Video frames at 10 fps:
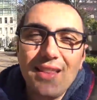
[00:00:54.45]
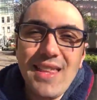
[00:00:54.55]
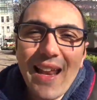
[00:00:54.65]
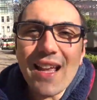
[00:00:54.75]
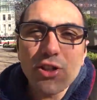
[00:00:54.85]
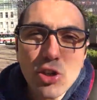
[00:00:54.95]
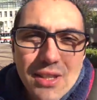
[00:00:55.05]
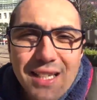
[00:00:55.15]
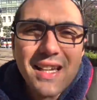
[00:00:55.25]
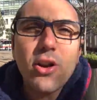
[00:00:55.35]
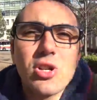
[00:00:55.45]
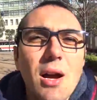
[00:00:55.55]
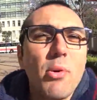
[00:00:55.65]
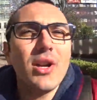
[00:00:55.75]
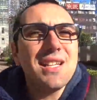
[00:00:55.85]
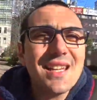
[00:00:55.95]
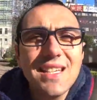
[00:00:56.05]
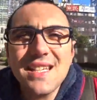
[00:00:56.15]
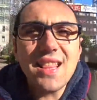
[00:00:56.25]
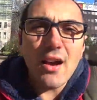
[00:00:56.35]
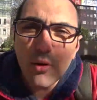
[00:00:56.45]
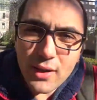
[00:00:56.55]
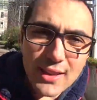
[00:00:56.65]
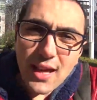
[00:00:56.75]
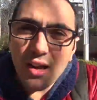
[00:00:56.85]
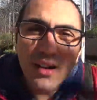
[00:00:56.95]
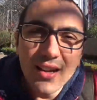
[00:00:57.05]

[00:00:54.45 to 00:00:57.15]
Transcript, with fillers: de las cosas que los japoneses sí se dan cuenta.